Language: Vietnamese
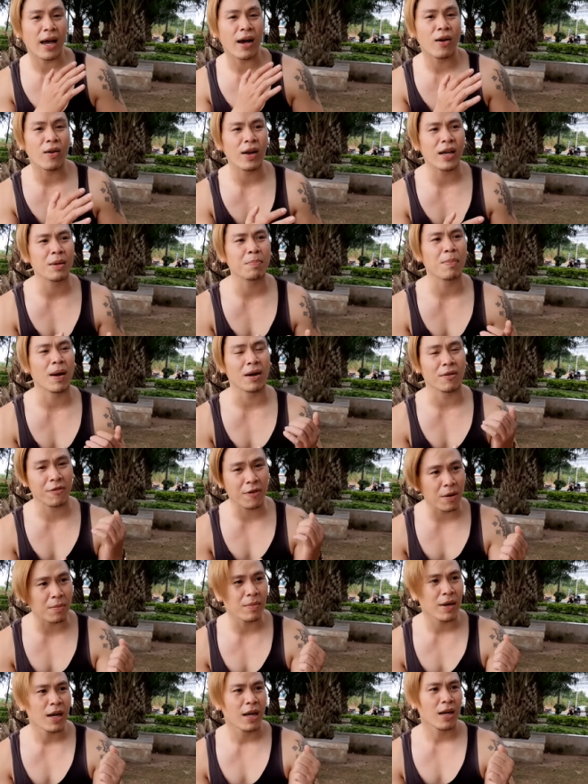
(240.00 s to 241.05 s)
Telling
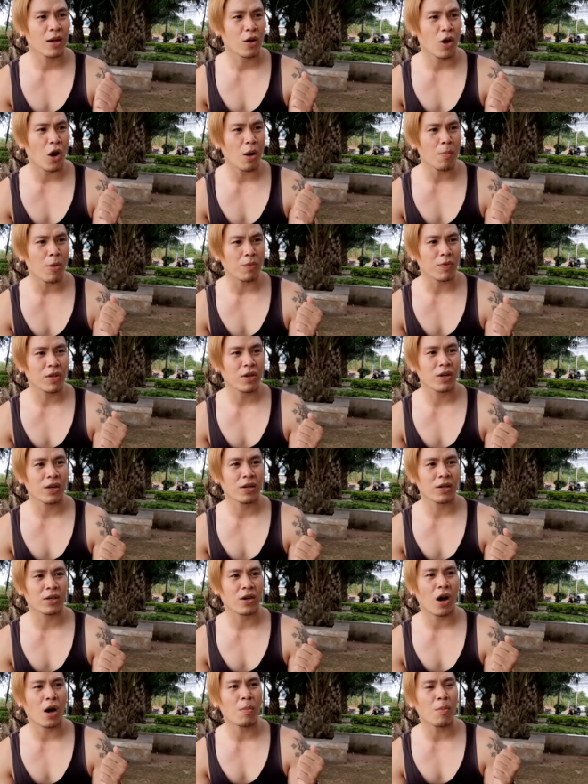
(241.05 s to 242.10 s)
Parfum có một
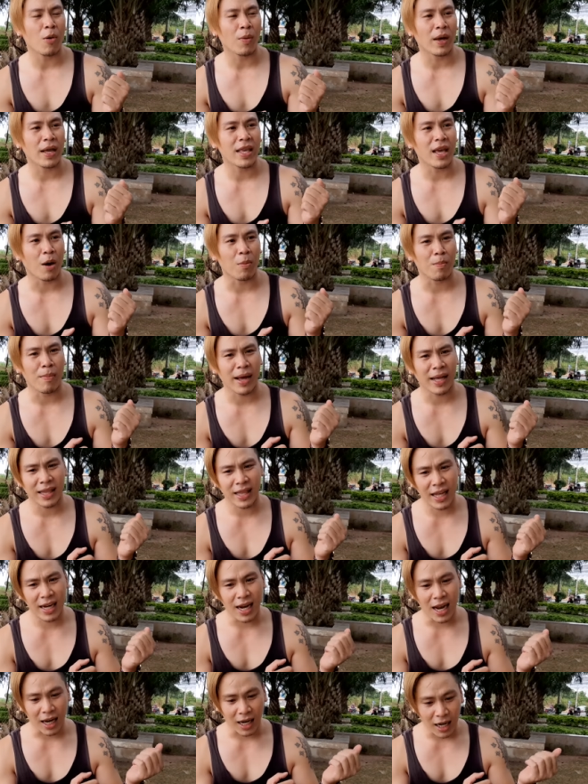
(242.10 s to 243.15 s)
thương có một cái dòng mang
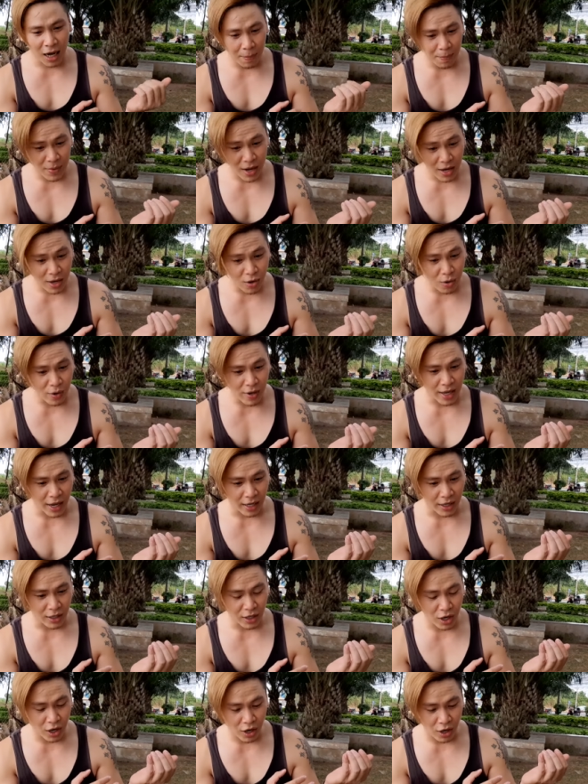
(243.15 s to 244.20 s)
tên là Club de Nuit dành
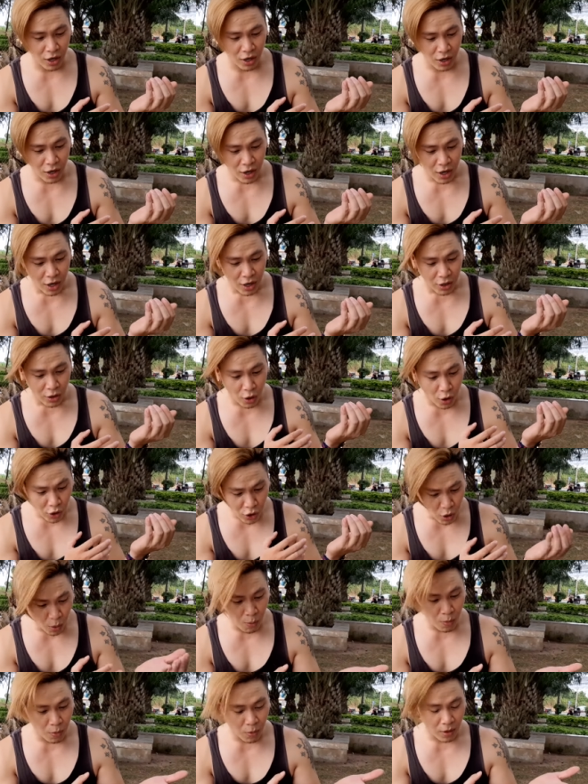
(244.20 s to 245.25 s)
cho nói
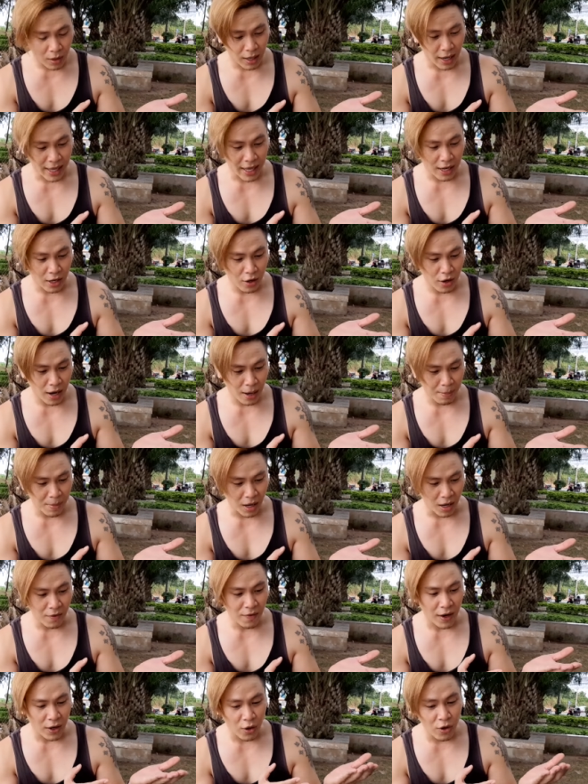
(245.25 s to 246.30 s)
chung là dành cho nam
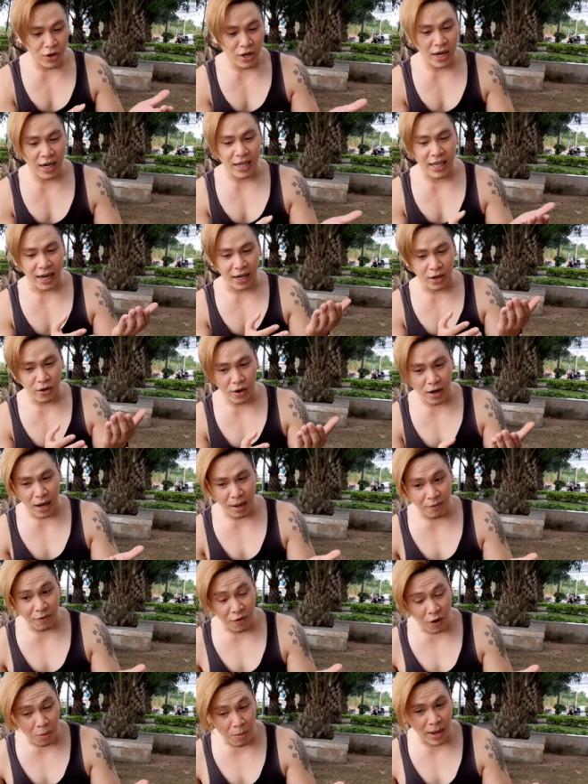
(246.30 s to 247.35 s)
nữ và nói riêng dành cho
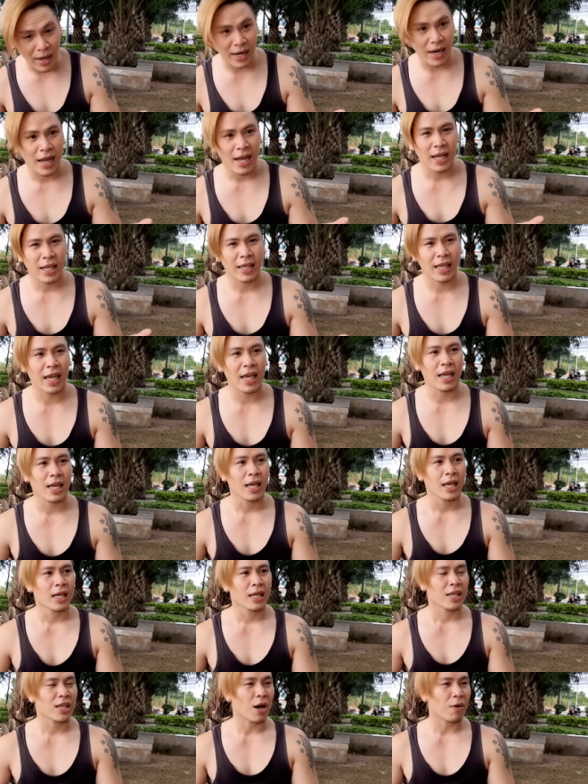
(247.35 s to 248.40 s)
nam Foreman thì
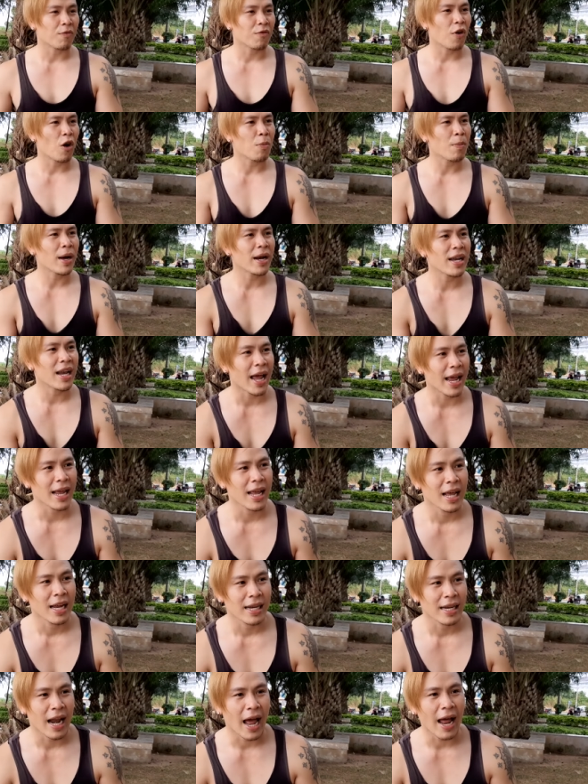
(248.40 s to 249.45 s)
dòng Foreman này
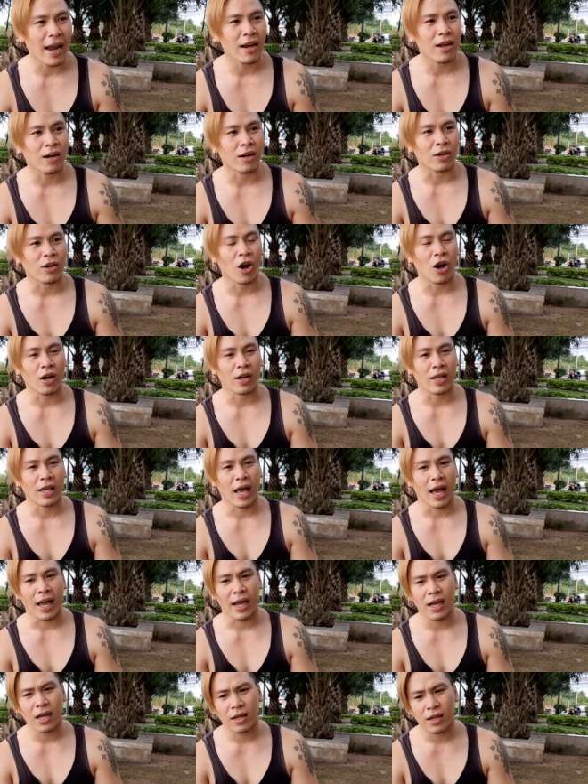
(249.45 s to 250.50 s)
đã được đoạt
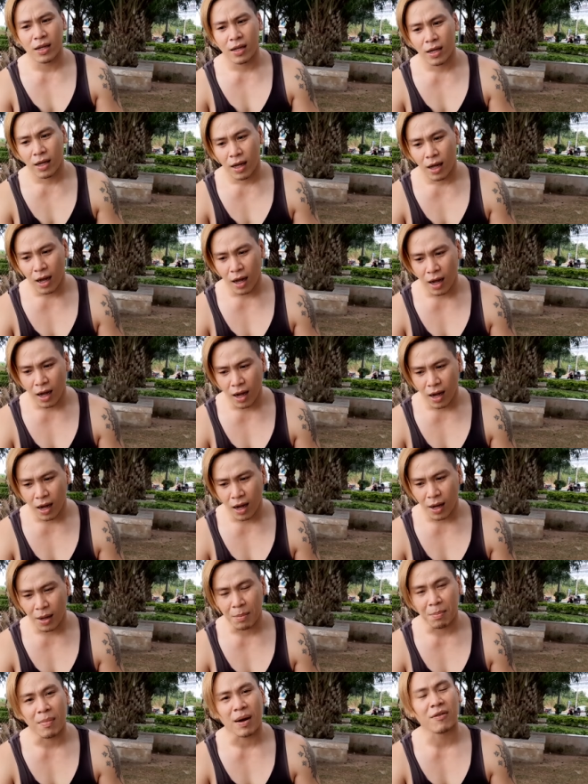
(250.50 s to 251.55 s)
giải uh,
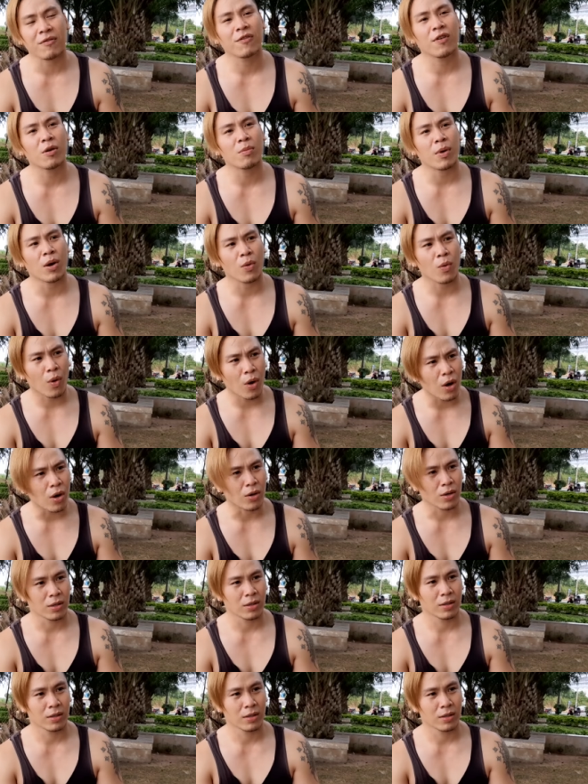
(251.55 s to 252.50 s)
ờ, Parfum Award